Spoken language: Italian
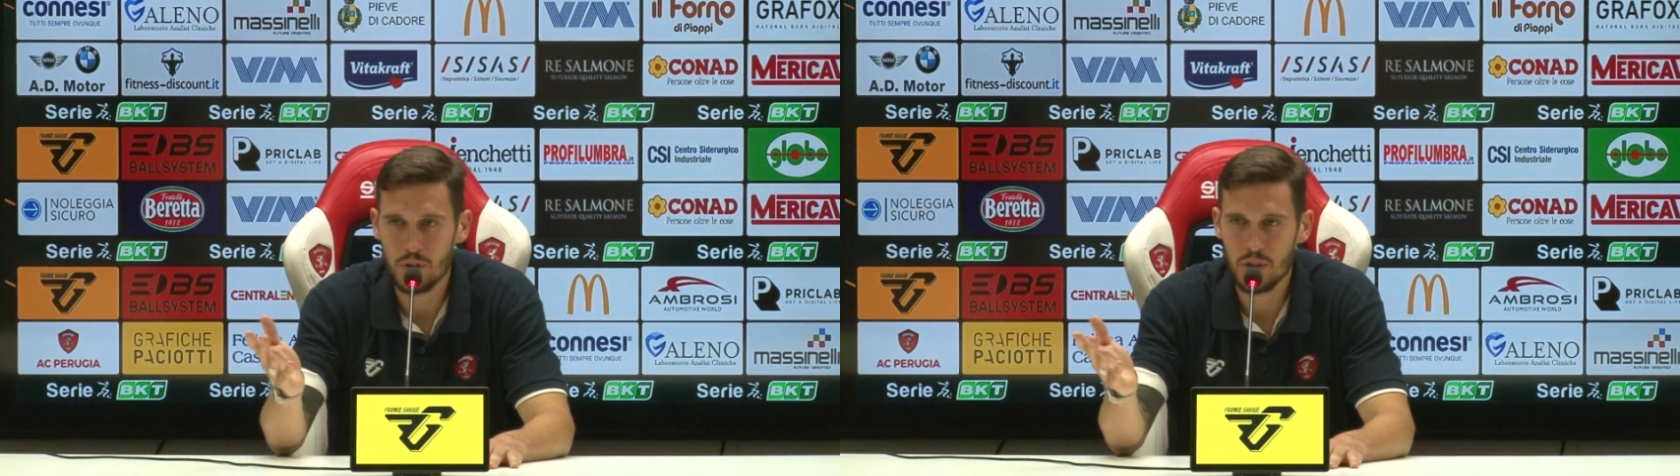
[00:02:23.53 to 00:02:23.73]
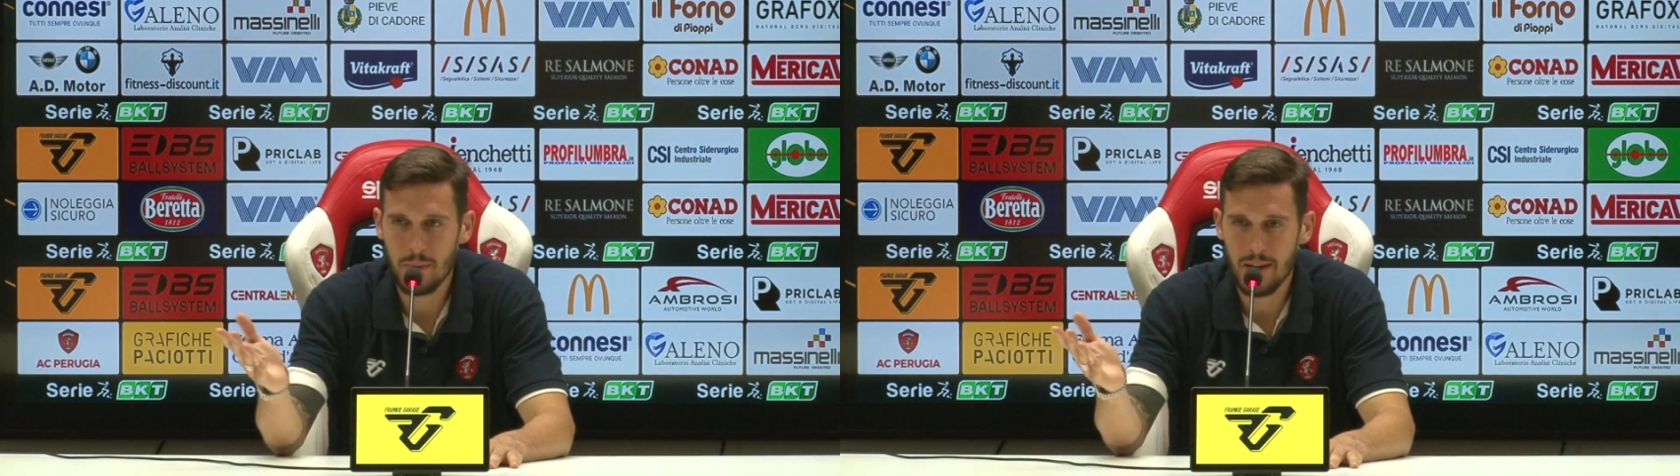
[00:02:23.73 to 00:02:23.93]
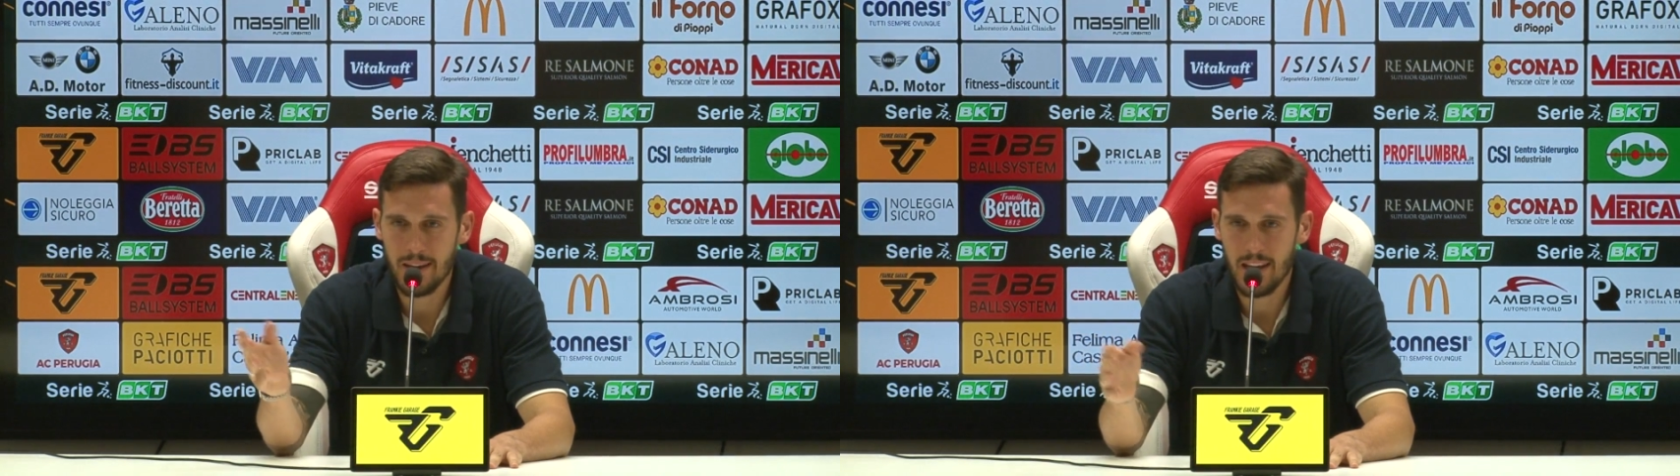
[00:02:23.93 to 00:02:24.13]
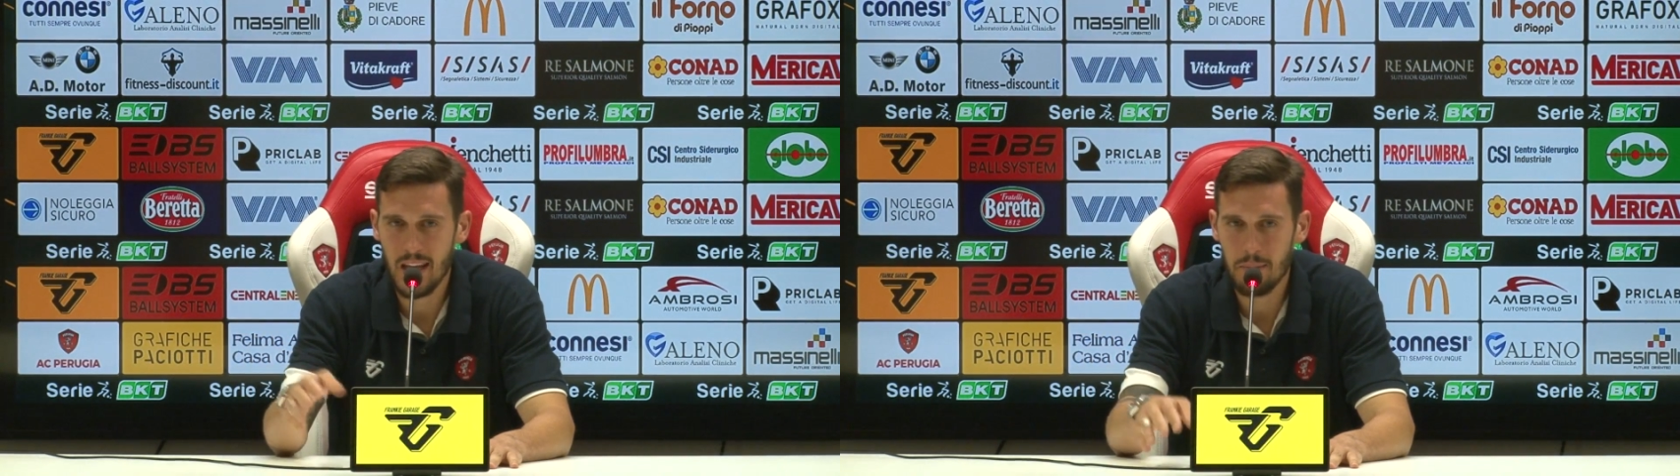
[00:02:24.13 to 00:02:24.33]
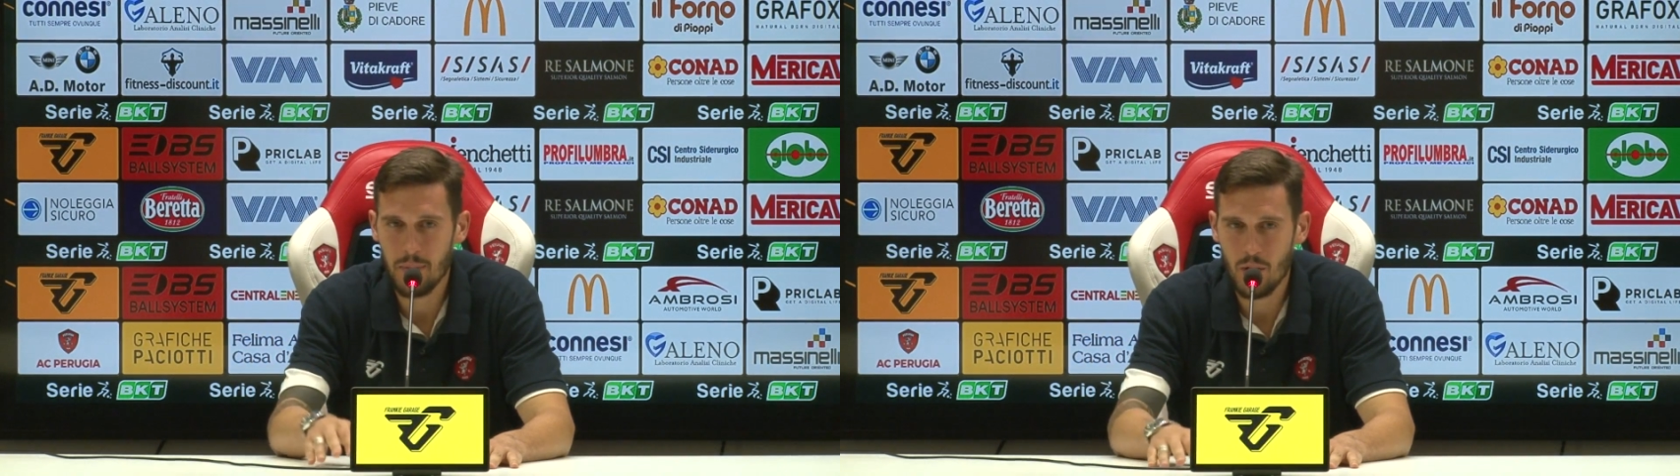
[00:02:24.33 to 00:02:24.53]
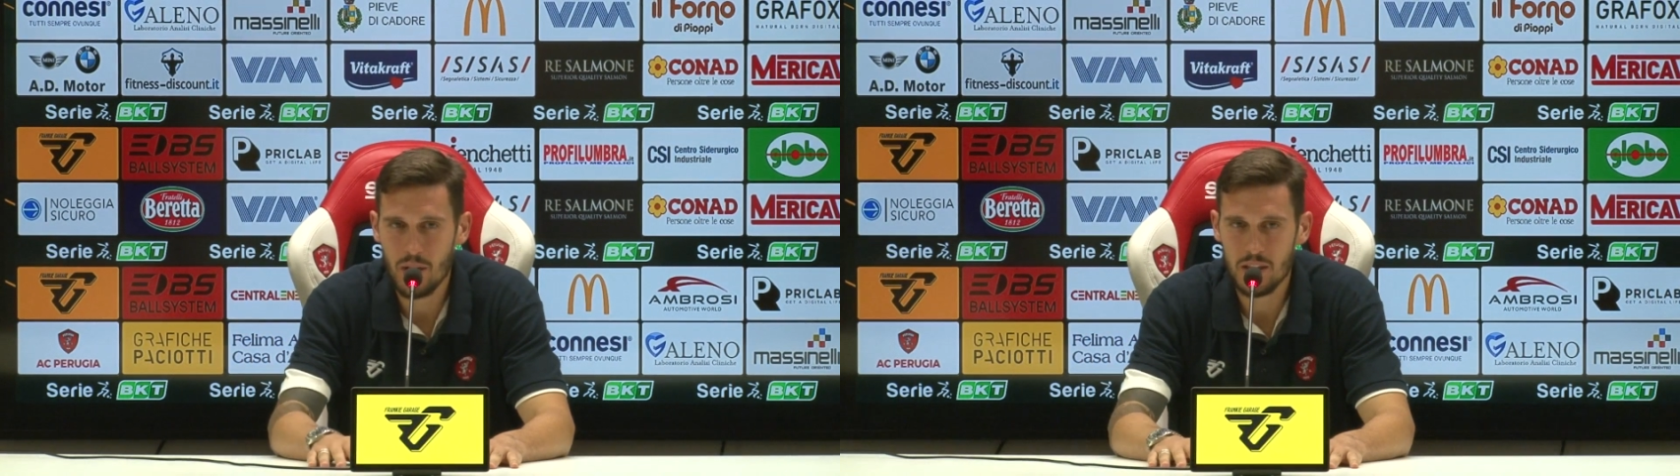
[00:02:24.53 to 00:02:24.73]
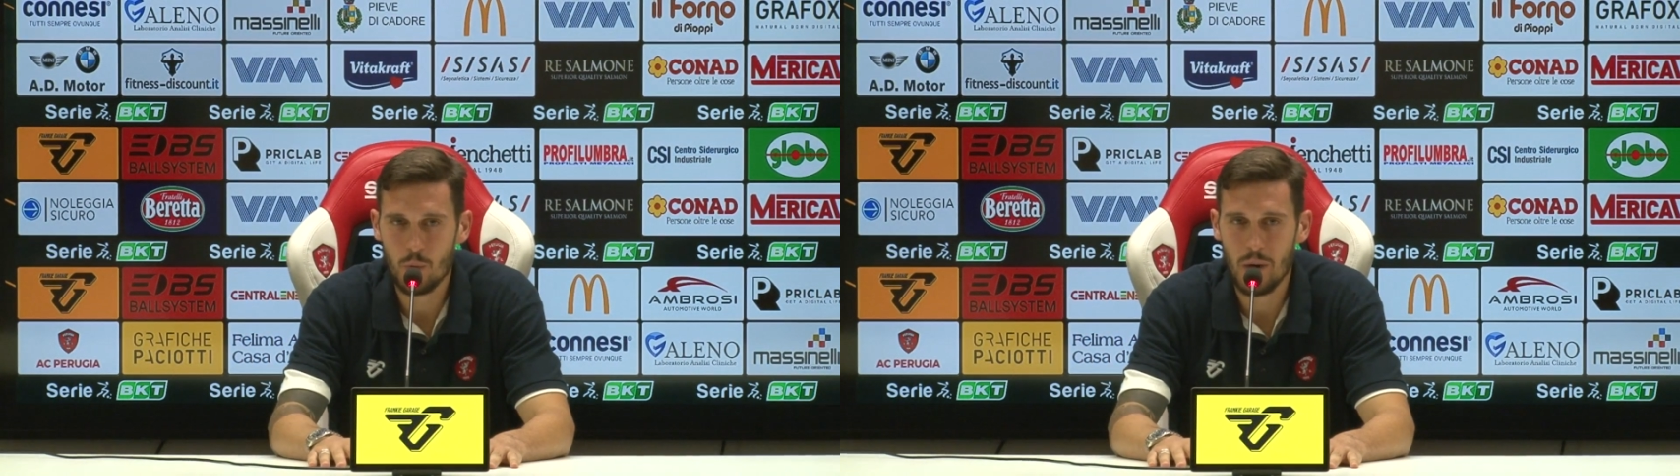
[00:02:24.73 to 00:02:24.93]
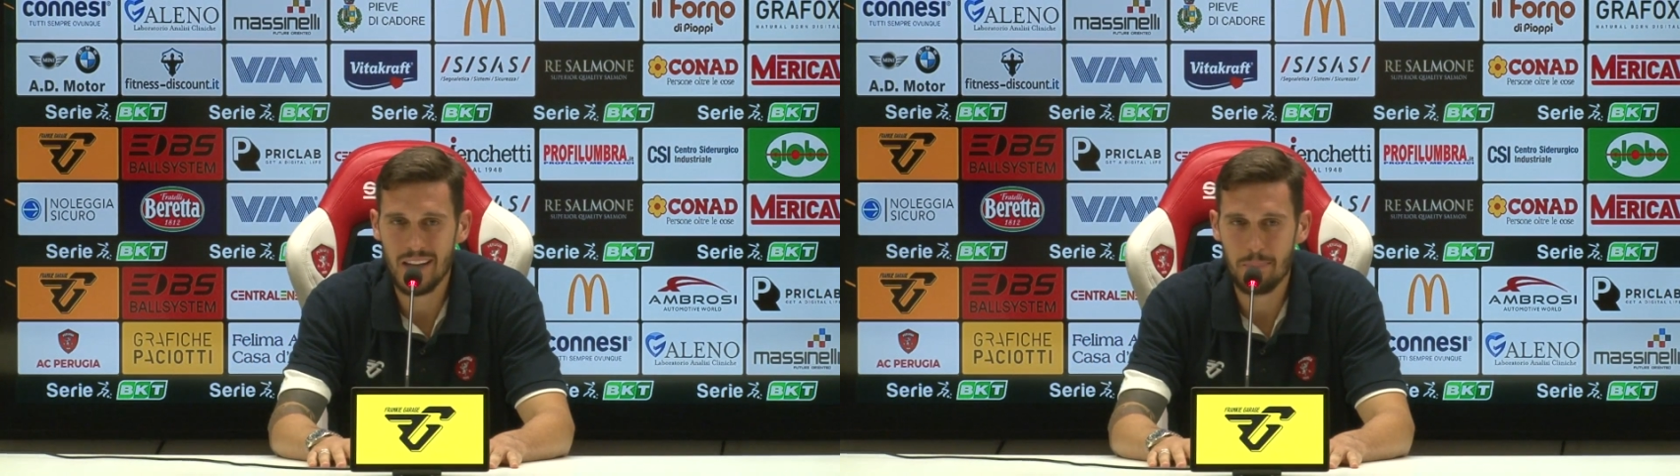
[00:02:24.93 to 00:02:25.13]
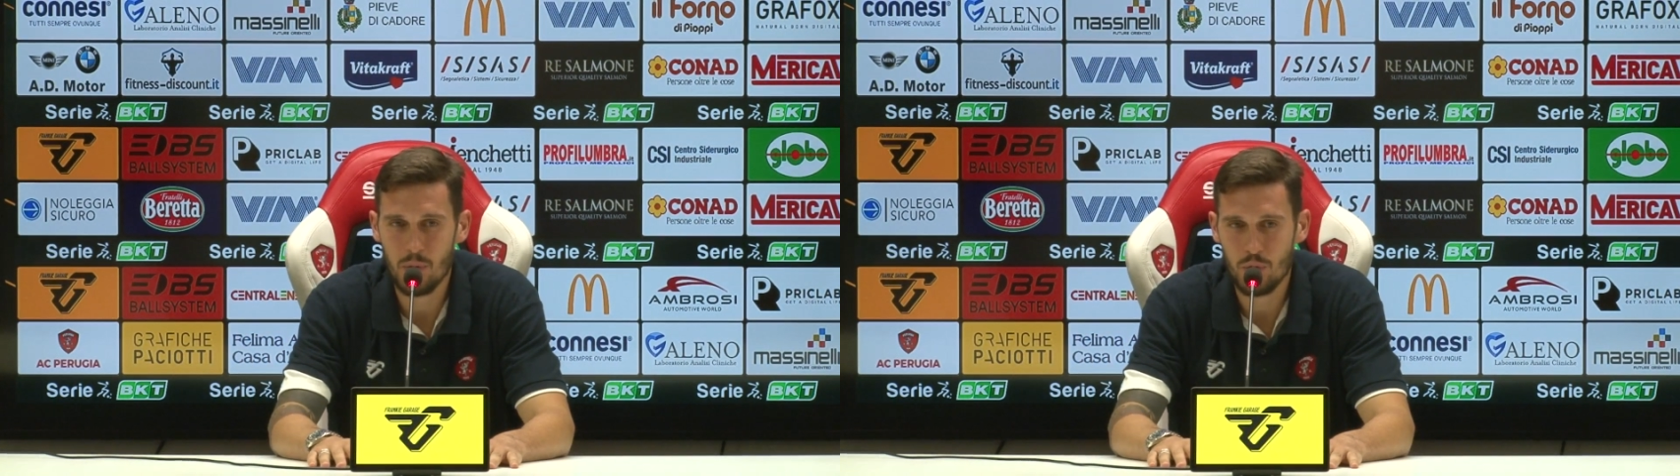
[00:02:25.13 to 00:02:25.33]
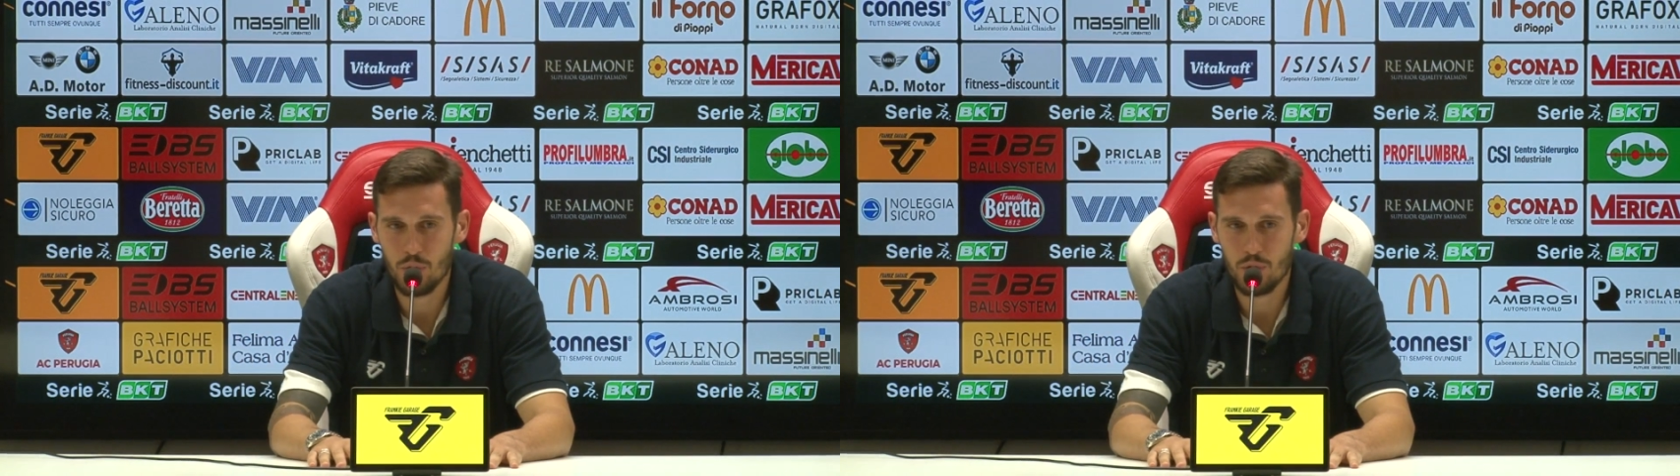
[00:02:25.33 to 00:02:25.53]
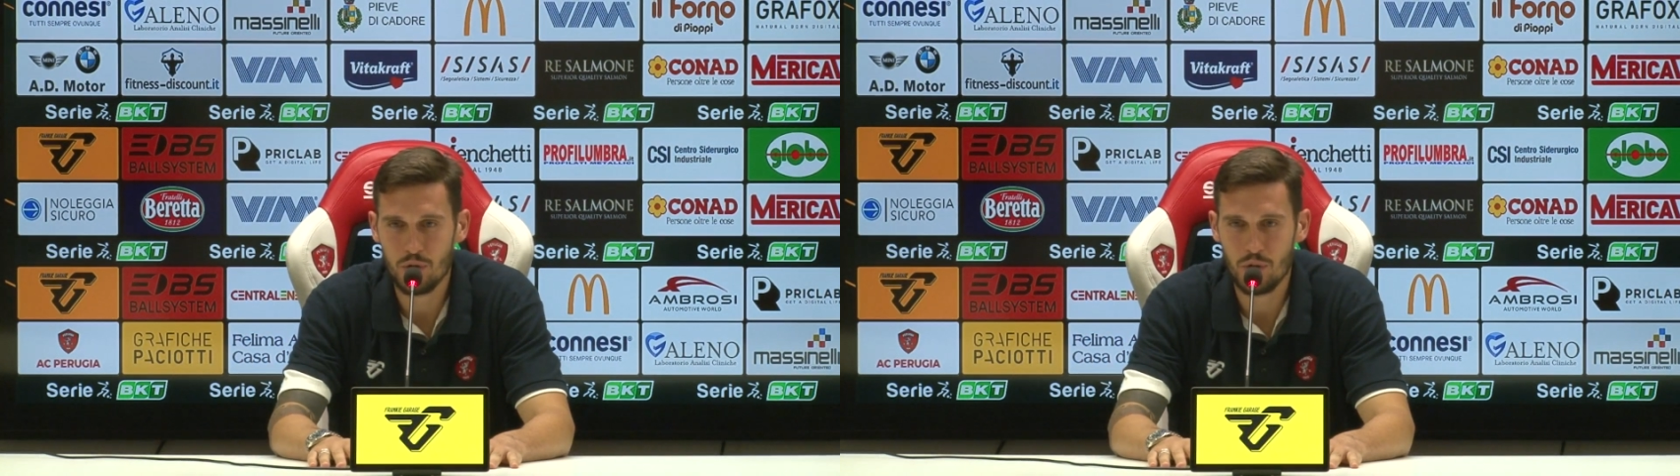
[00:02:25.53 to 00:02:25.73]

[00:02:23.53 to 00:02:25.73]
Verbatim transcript: ci mancherebbe, però la squadra ha prodotto,